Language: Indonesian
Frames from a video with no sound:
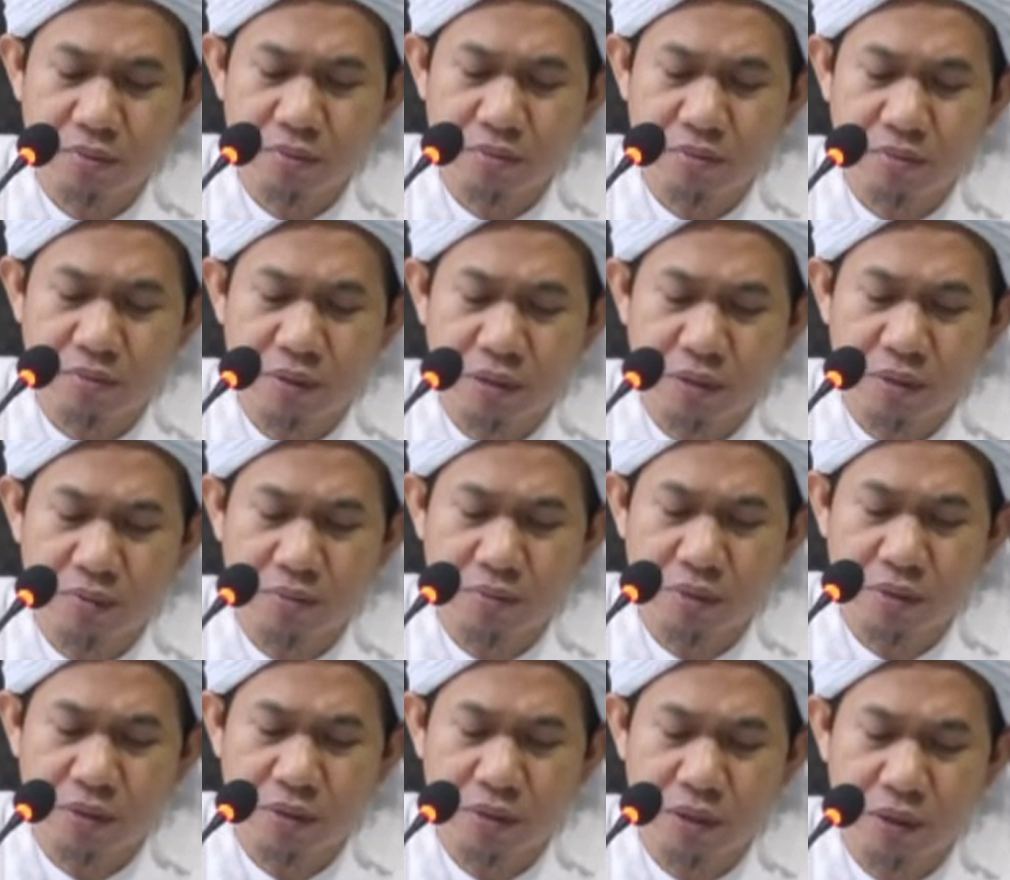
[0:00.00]

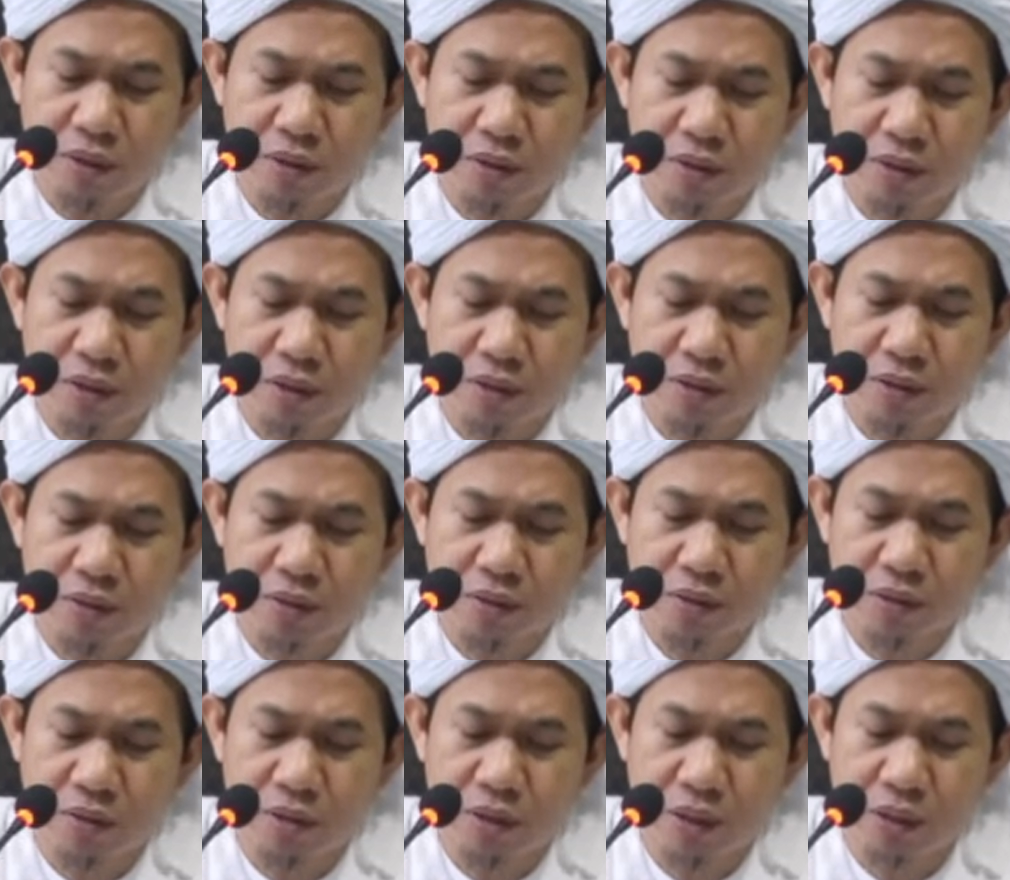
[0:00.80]
bab orang yang
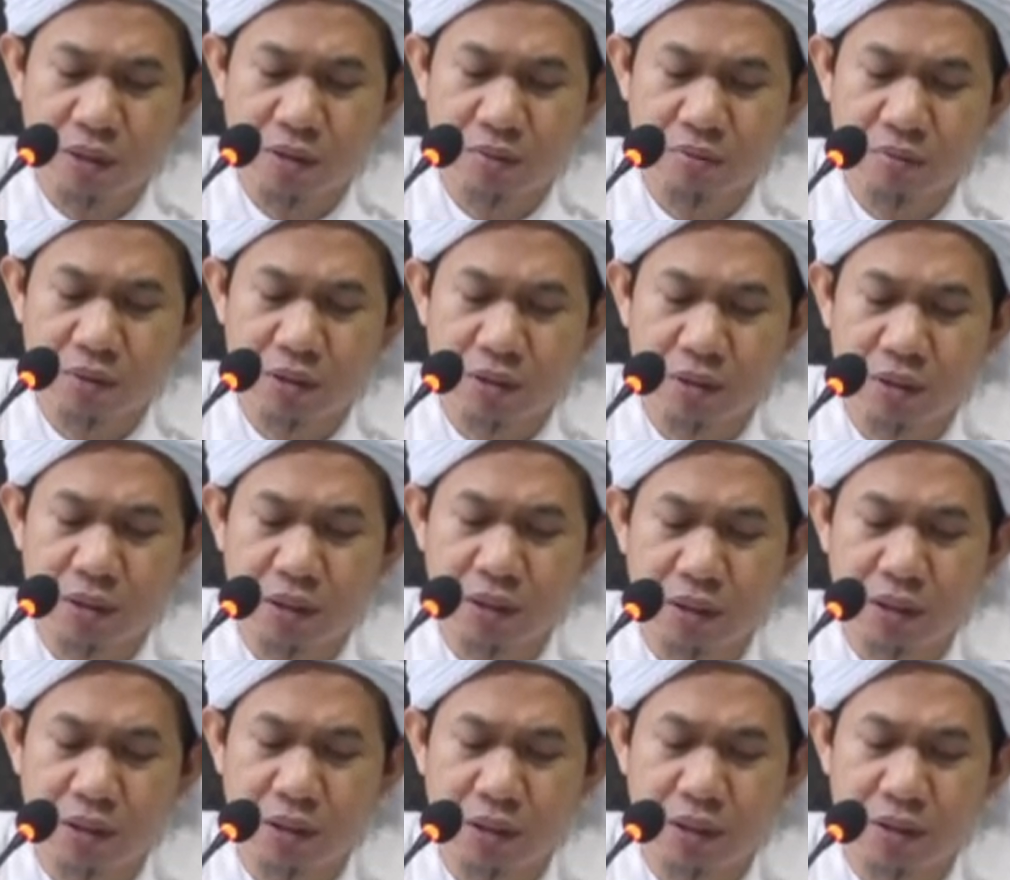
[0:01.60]
sholat
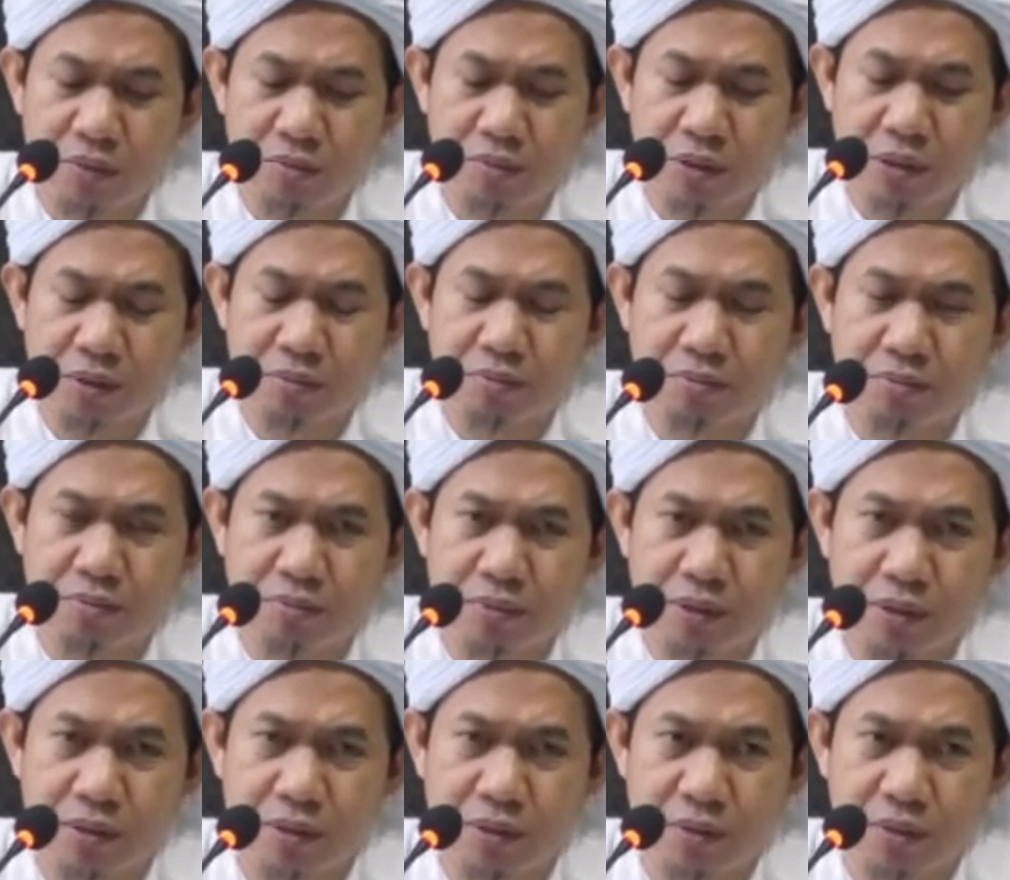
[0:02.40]
menjadi imam
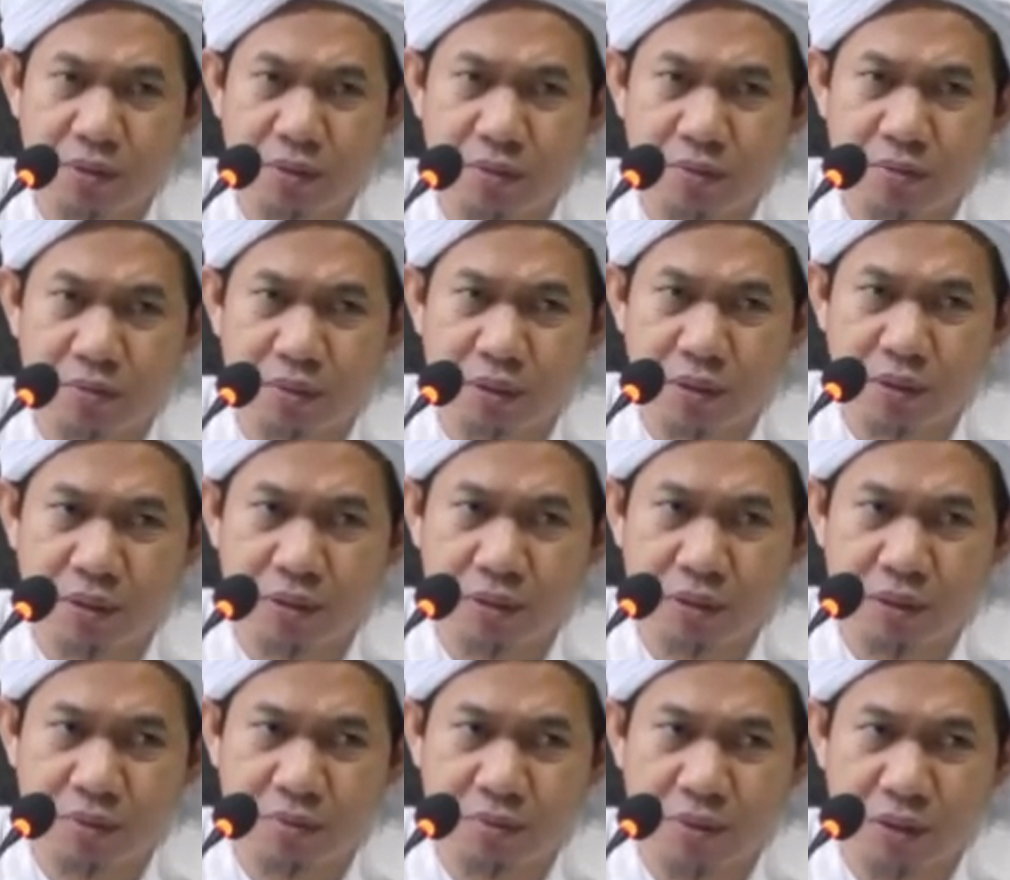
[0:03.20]

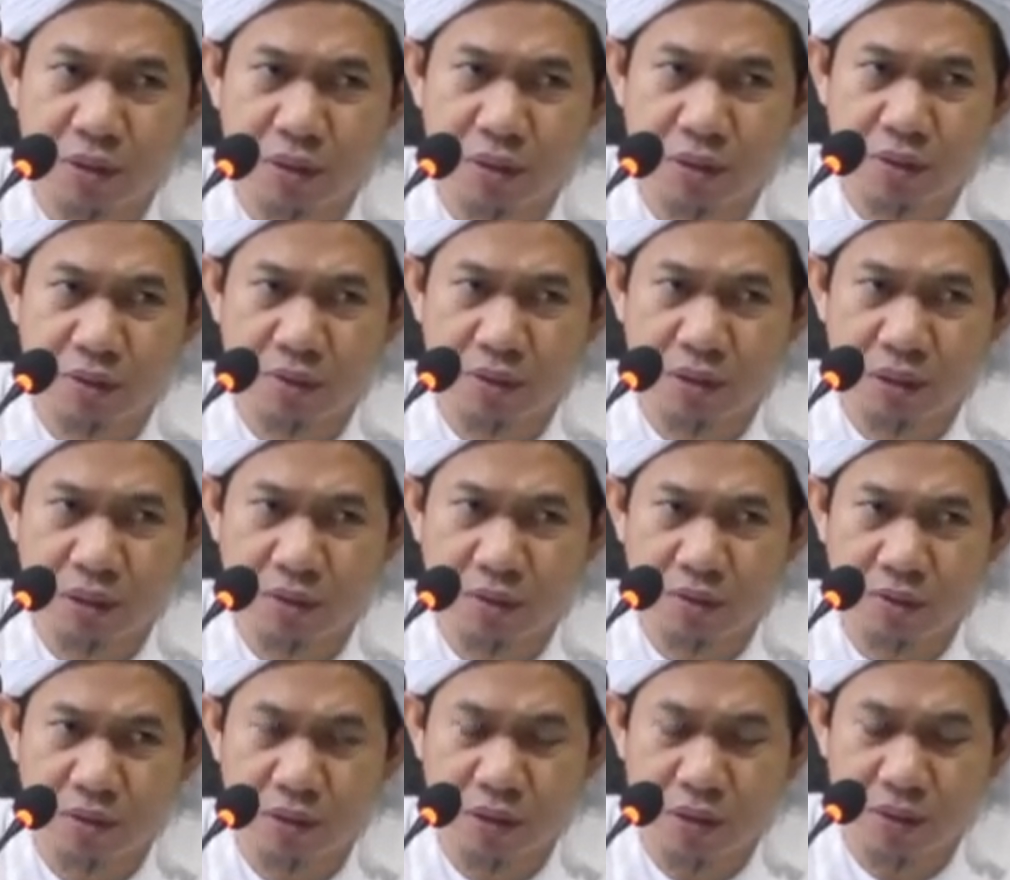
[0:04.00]
bersama
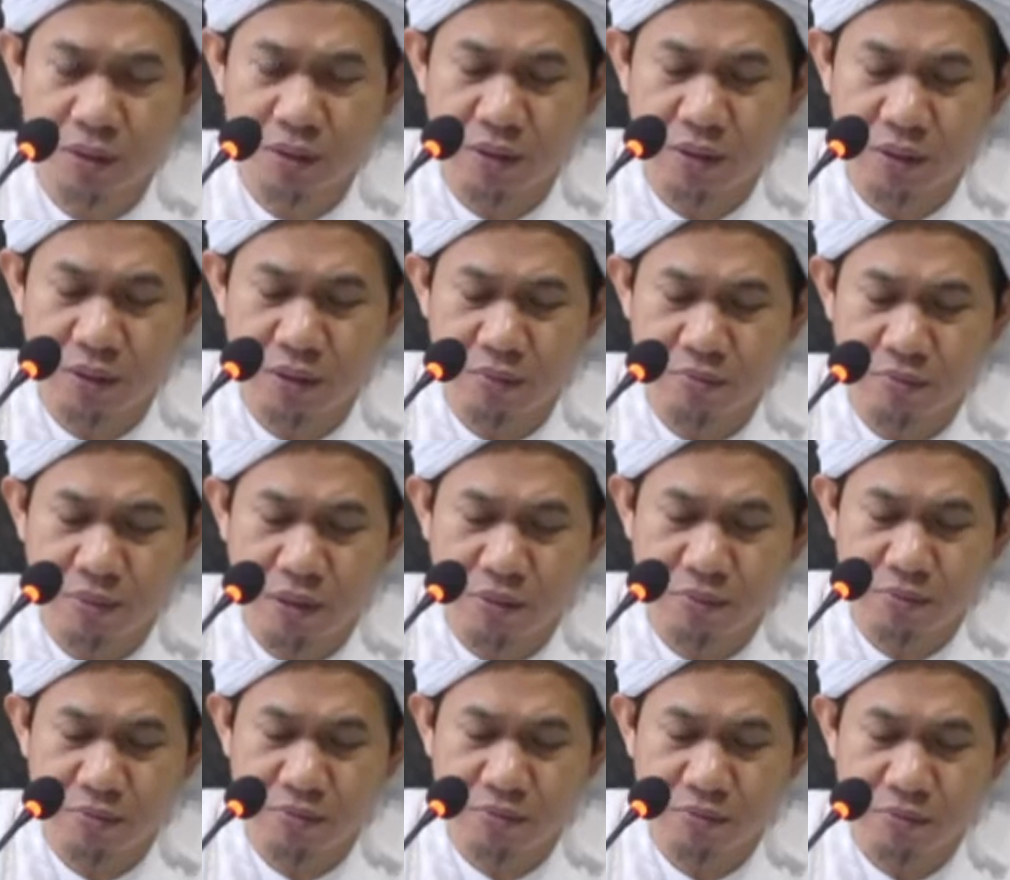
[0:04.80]
orang-orang jadi
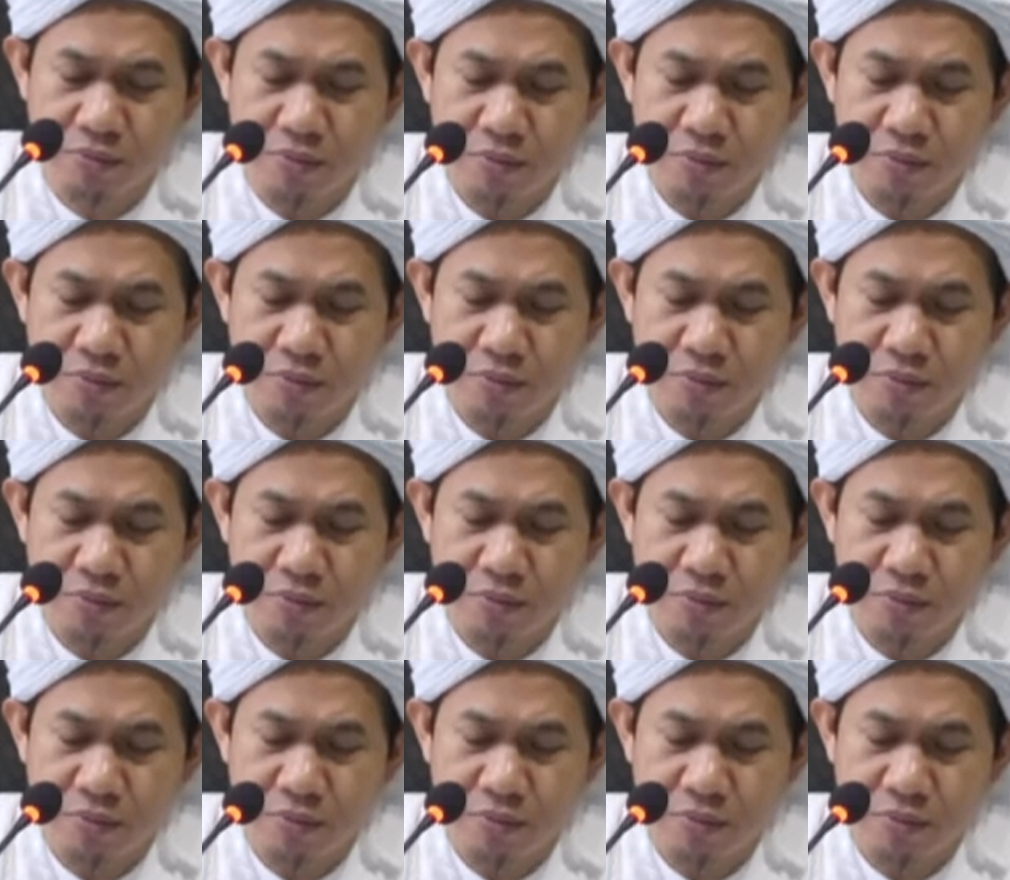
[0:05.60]
bab